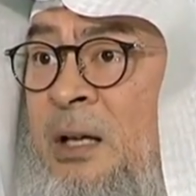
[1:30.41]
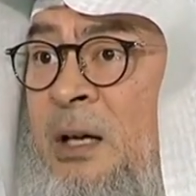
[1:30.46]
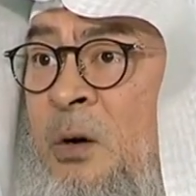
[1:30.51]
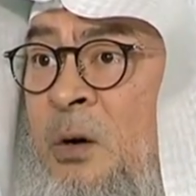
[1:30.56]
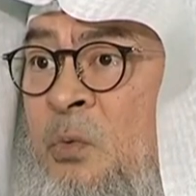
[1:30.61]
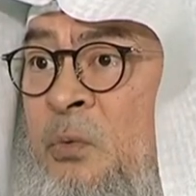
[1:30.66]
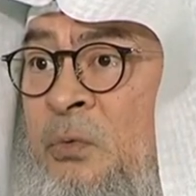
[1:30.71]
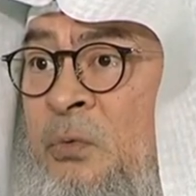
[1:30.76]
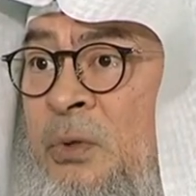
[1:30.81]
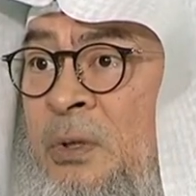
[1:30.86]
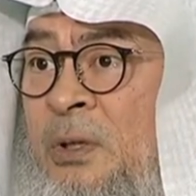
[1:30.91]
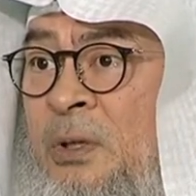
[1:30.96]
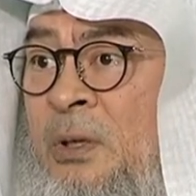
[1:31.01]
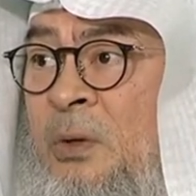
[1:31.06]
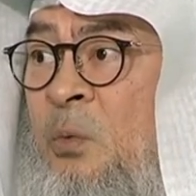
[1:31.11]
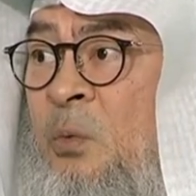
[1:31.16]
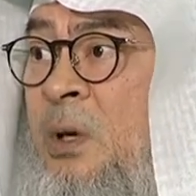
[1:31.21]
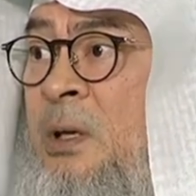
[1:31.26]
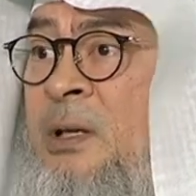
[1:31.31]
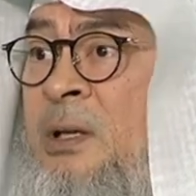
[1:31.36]
الخوف
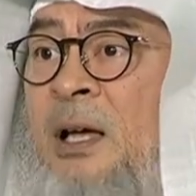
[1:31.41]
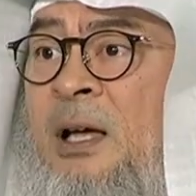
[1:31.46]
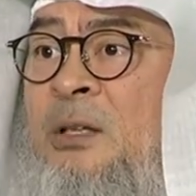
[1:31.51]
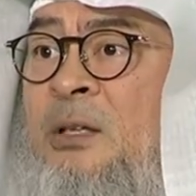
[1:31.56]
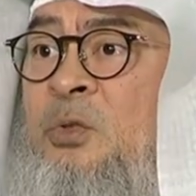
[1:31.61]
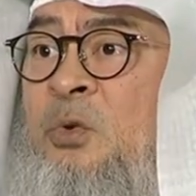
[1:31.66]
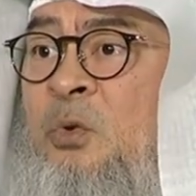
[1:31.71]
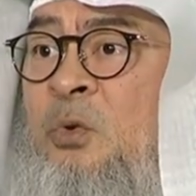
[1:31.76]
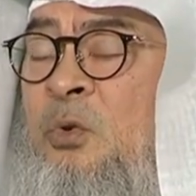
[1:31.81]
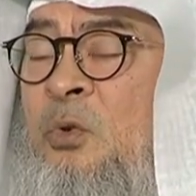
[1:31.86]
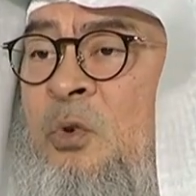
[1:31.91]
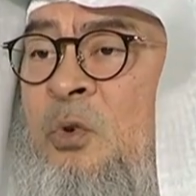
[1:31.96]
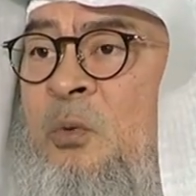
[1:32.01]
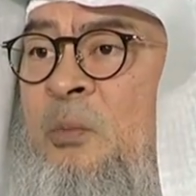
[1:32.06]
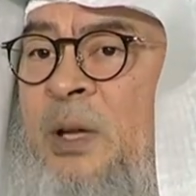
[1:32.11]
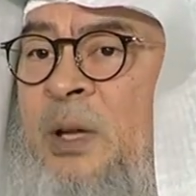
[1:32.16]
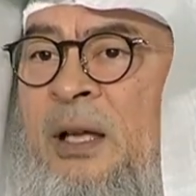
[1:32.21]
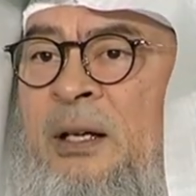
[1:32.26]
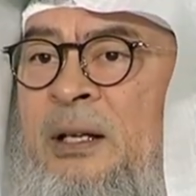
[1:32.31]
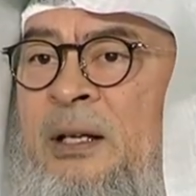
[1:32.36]
والناس
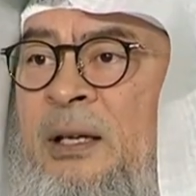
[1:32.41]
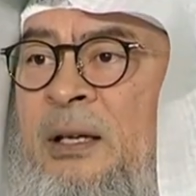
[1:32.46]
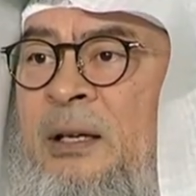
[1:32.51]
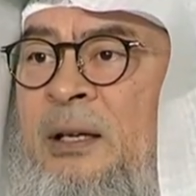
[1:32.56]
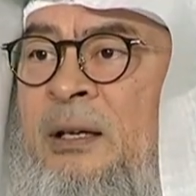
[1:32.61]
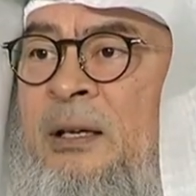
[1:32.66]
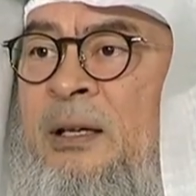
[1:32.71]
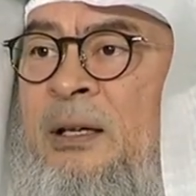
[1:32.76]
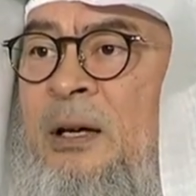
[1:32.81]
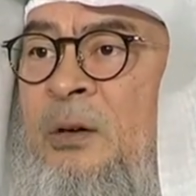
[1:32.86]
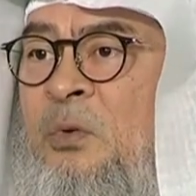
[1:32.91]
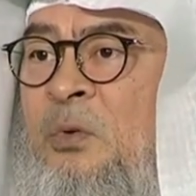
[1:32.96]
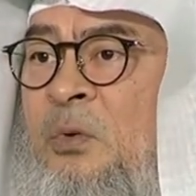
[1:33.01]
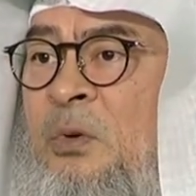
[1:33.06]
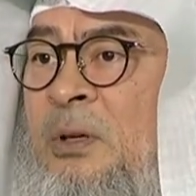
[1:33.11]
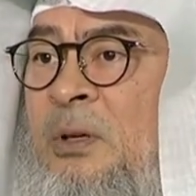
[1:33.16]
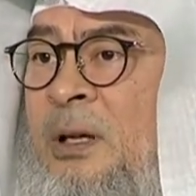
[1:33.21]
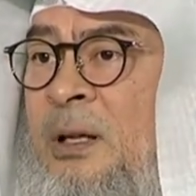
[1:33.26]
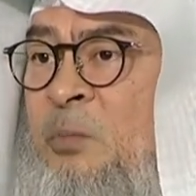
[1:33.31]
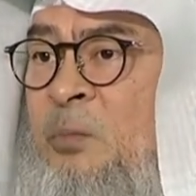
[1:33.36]
كلهم يعني
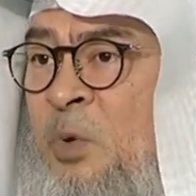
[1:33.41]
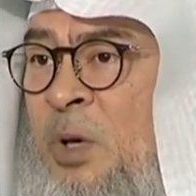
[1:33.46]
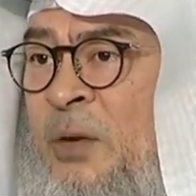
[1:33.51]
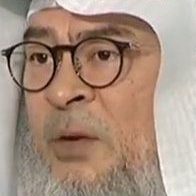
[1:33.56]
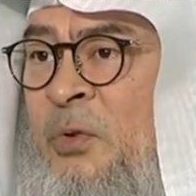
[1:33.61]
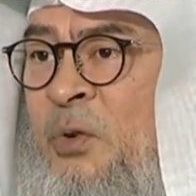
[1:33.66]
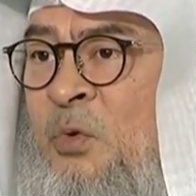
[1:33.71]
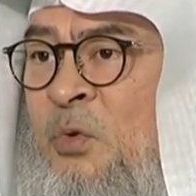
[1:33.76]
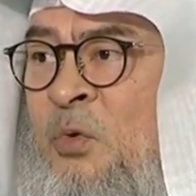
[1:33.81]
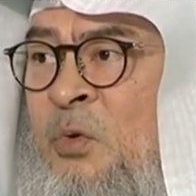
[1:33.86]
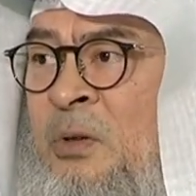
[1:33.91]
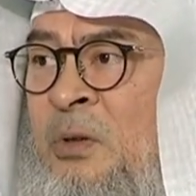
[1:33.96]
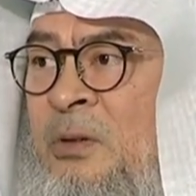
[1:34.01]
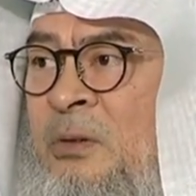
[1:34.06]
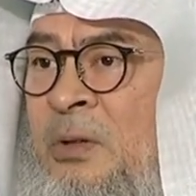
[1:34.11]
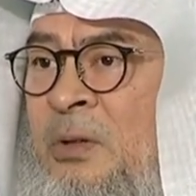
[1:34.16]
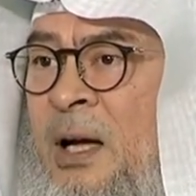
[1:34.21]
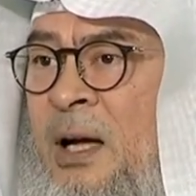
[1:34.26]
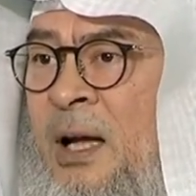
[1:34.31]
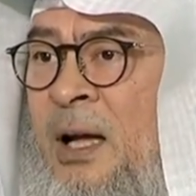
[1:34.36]
يقول المنافقون
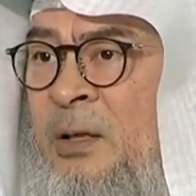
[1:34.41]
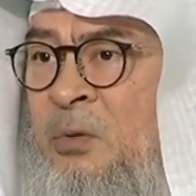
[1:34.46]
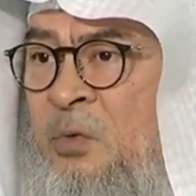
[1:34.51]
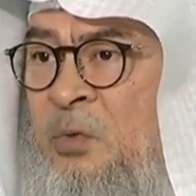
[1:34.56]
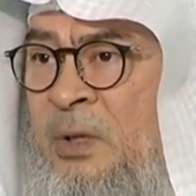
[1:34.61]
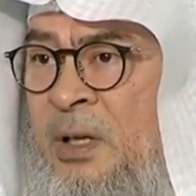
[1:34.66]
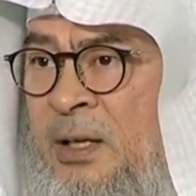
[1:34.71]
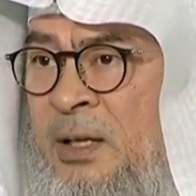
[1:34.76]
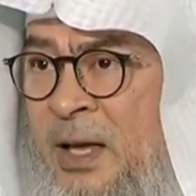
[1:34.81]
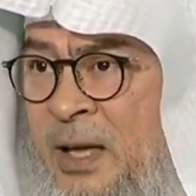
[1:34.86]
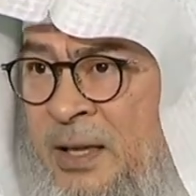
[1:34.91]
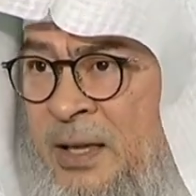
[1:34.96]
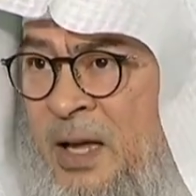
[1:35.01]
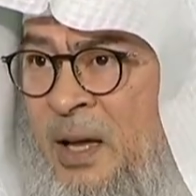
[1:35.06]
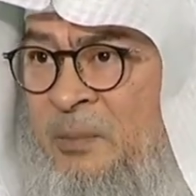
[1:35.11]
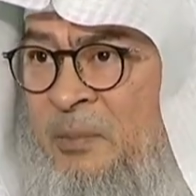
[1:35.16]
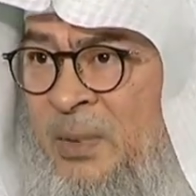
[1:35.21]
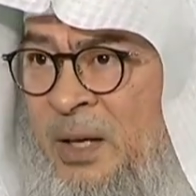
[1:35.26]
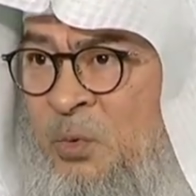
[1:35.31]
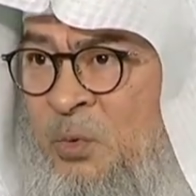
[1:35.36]
أحدنا لا
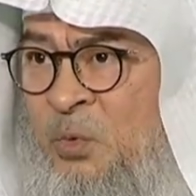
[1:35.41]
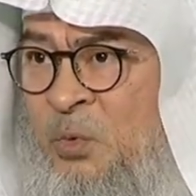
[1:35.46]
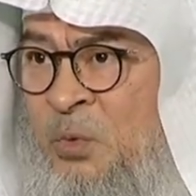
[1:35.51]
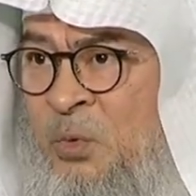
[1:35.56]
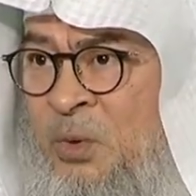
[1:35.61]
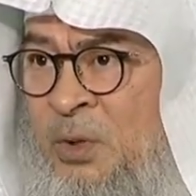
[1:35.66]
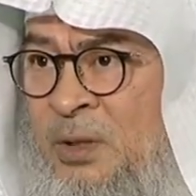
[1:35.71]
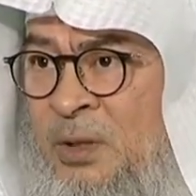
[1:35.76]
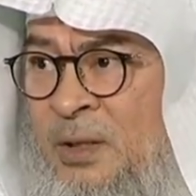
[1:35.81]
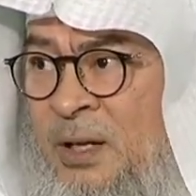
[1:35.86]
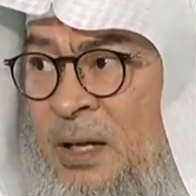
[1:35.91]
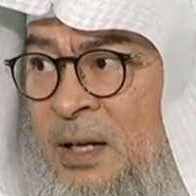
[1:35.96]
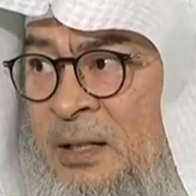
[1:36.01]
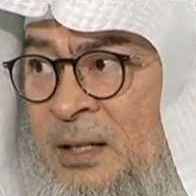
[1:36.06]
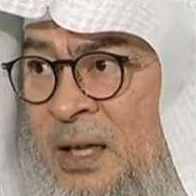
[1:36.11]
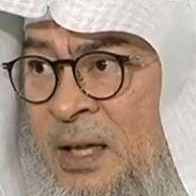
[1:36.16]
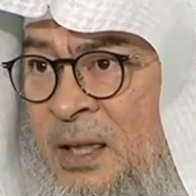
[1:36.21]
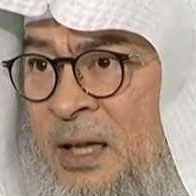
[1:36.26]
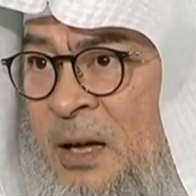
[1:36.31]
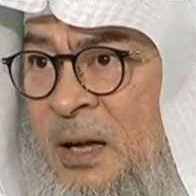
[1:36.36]
يأمن
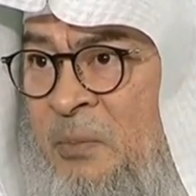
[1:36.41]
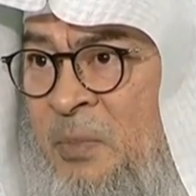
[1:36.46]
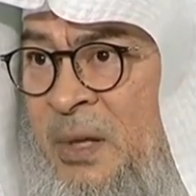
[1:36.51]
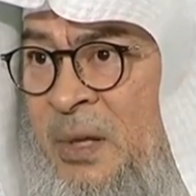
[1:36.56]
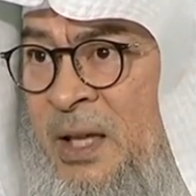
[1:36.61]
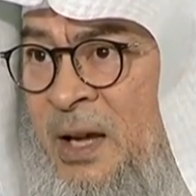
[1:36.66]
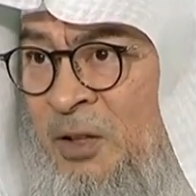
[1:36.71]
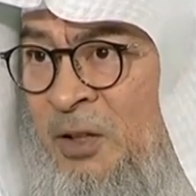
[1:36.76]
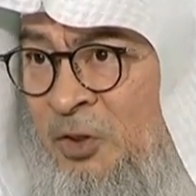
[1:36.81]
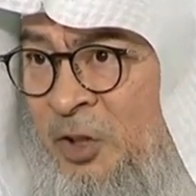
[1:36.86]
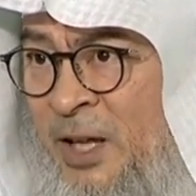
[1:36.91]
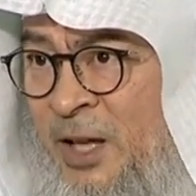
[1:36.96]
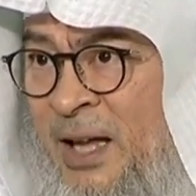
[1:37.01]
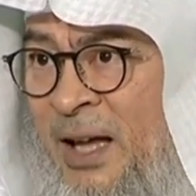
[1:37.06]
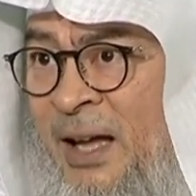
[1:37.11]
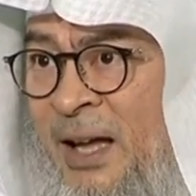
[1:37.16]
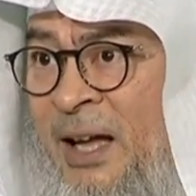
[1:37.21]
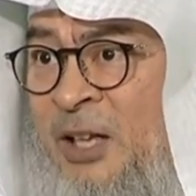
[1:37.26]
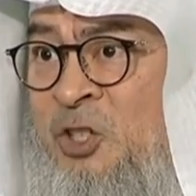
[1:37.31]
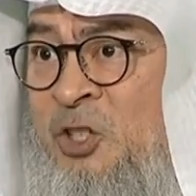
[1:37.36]
أن يذهب ليقضي
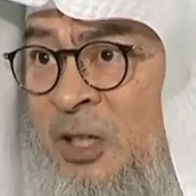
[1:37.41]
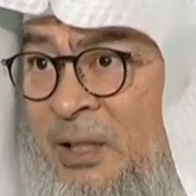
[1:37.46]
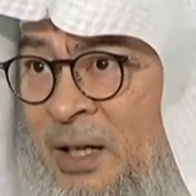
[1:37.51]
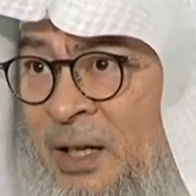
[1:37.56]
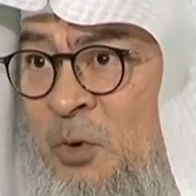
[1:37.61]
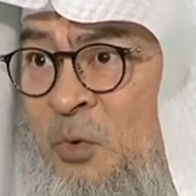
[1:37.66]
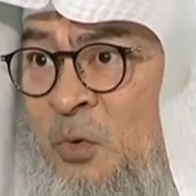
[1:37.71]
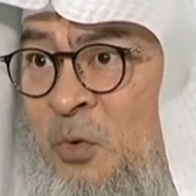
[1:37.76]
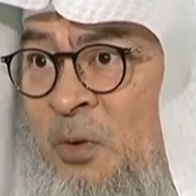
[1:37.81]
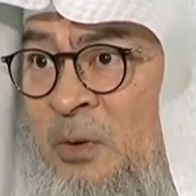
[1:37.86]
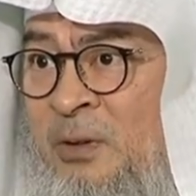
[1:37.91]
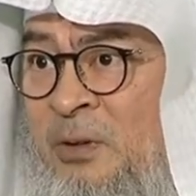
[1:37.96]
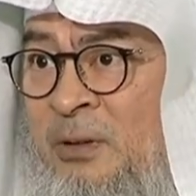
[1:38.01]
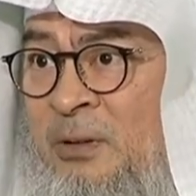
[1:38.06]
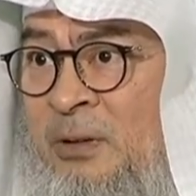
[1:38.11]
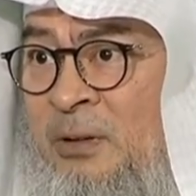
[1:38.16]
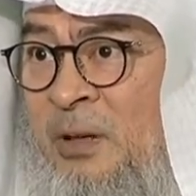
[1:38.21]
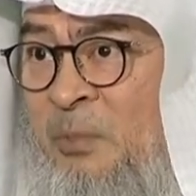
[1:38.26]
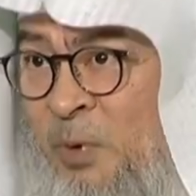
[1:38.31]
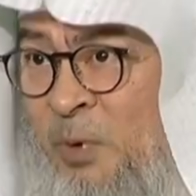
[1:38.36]
حاجته
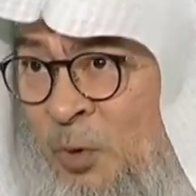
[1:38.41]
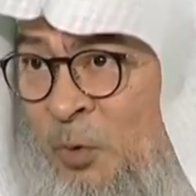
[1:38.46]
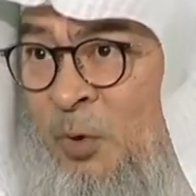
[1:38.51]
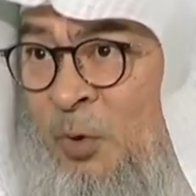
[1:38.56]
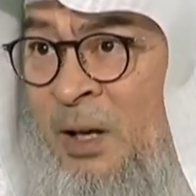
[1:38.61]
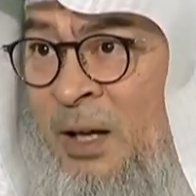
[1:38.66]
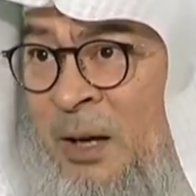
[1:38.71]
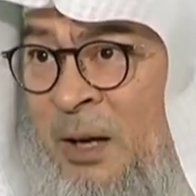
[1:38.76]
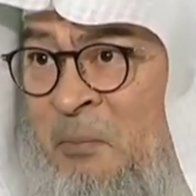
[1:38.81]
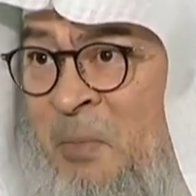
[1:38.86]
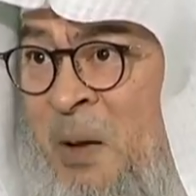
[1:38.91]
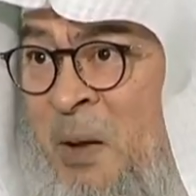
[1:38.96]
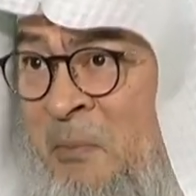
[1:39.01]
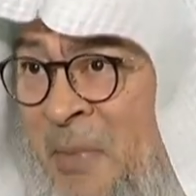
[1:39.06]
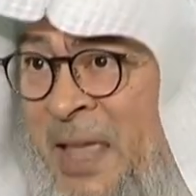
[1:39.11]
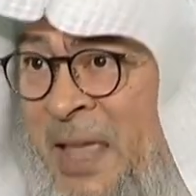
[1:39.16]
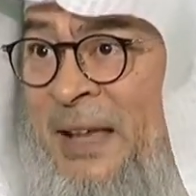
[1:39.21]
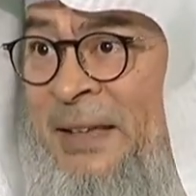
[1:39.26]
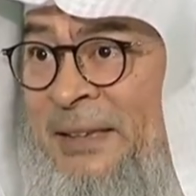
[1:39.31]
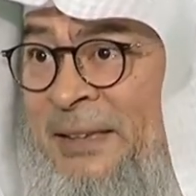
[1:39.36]
يبغى يروح الحمام
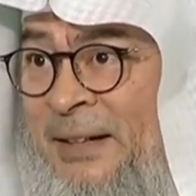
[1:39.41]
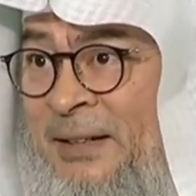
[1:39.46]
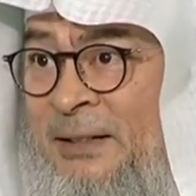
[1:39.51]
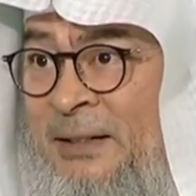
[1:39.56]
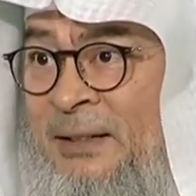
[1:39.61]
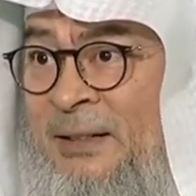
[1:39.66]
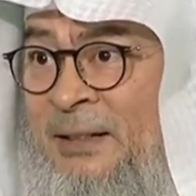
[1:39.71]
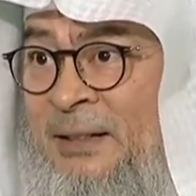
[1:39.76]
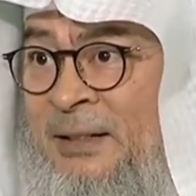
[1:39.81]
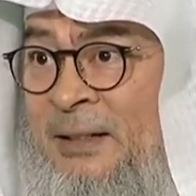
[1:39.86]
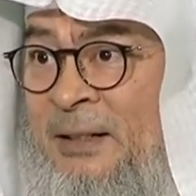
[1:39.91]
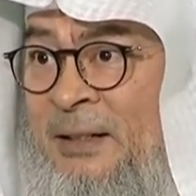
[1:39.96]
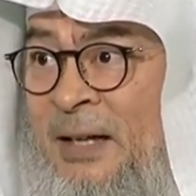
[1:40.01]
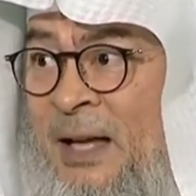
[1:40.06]
ما يقدر إيه.